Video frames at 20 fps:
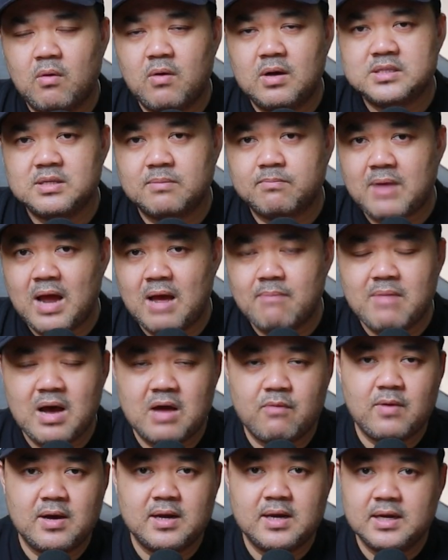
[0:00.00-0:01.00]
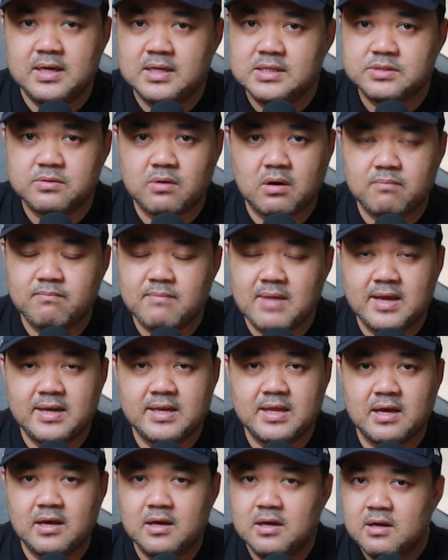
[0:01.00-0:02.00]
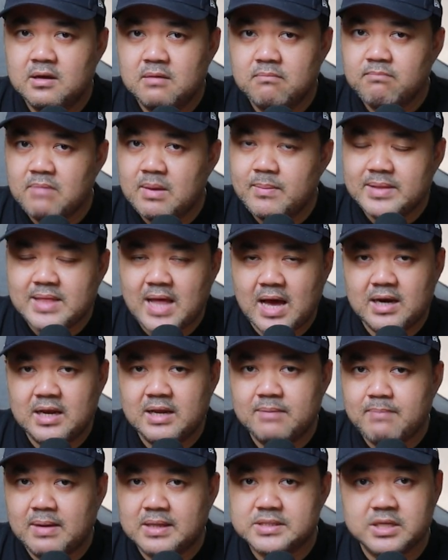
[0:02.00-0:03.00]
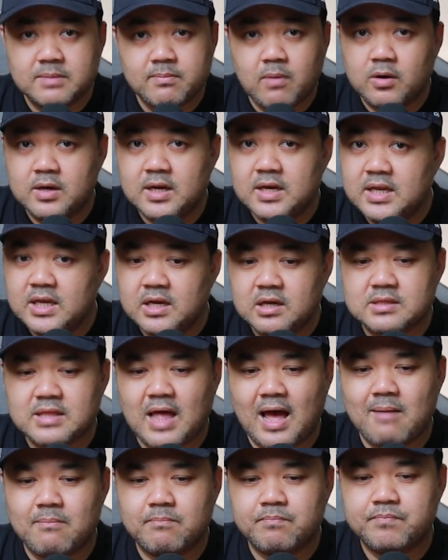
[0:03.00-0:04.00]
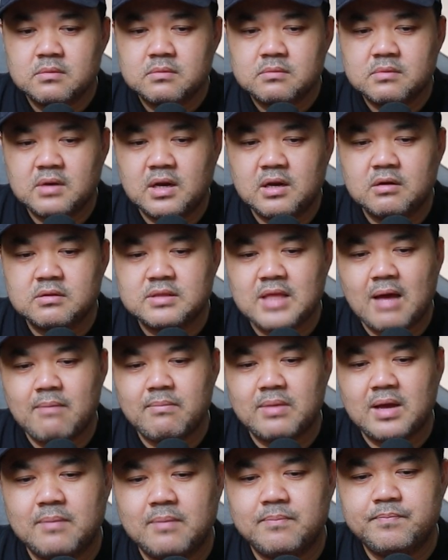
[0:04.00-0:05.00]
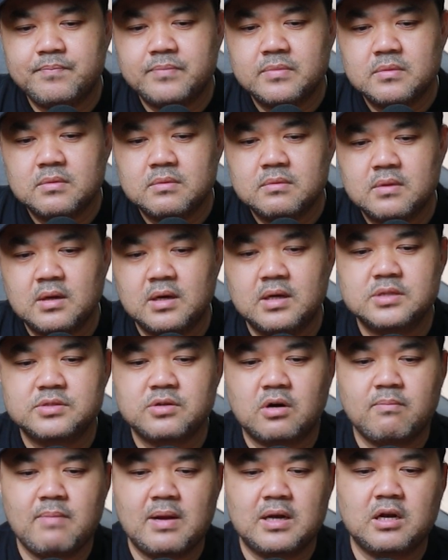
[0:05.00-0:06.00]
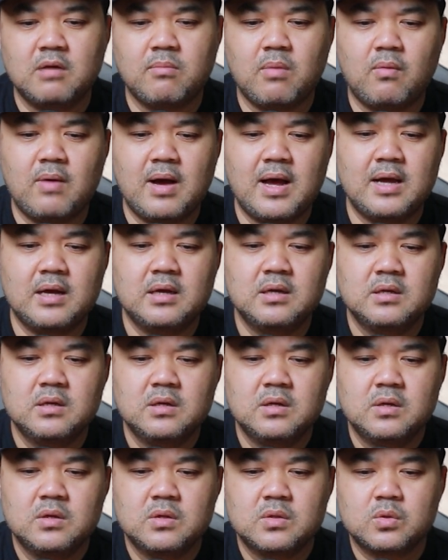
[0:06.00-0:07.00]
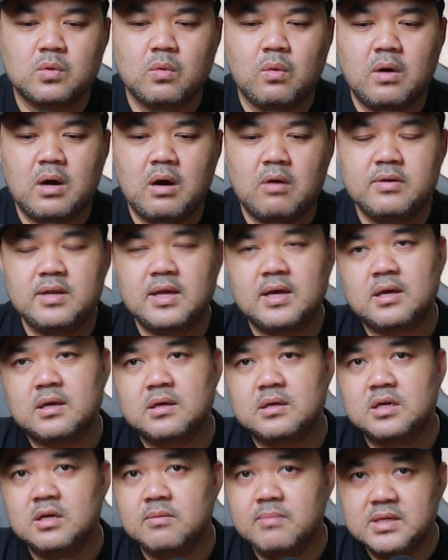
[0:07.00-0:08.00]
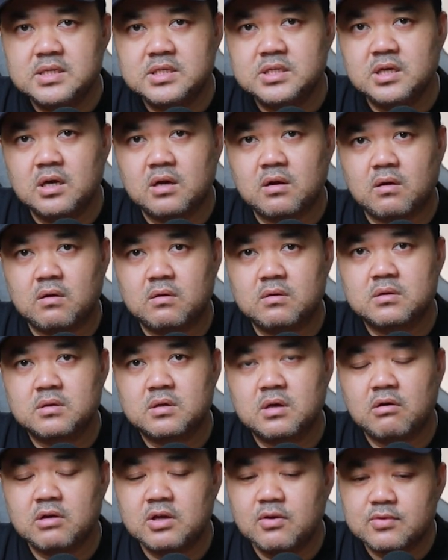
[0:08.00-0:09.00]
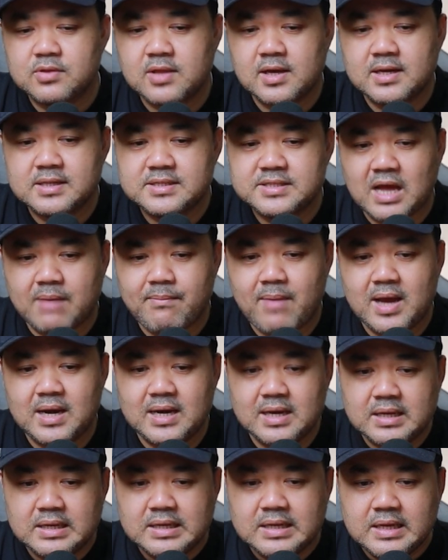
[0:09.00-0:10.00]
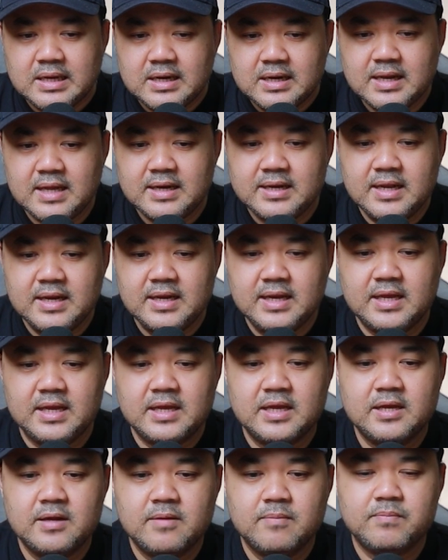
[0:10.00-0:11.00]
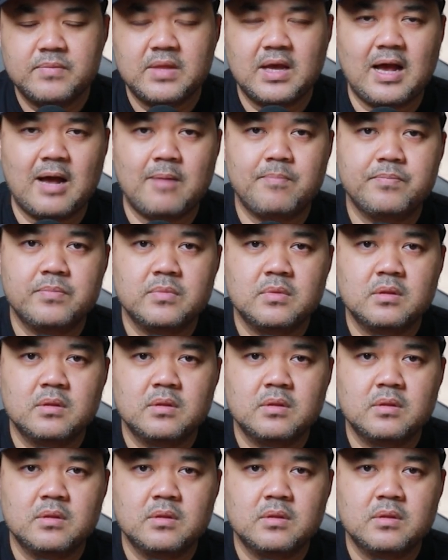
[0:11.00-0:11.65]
บบอกว่าจะปรามาสว่าเดนิสโรดแมนเนี่ยไม่มีทางเล่นบาสเกตบอลได้ดีก็ตาม แต่ก็ตาครับ เดนิสโรดแมนเขาบอกว่าตัวเขาเนี่ยคือไม่เชื่อหรอก เขาคิดว่าเต็งสามารถเล่นได้ดีนะครับ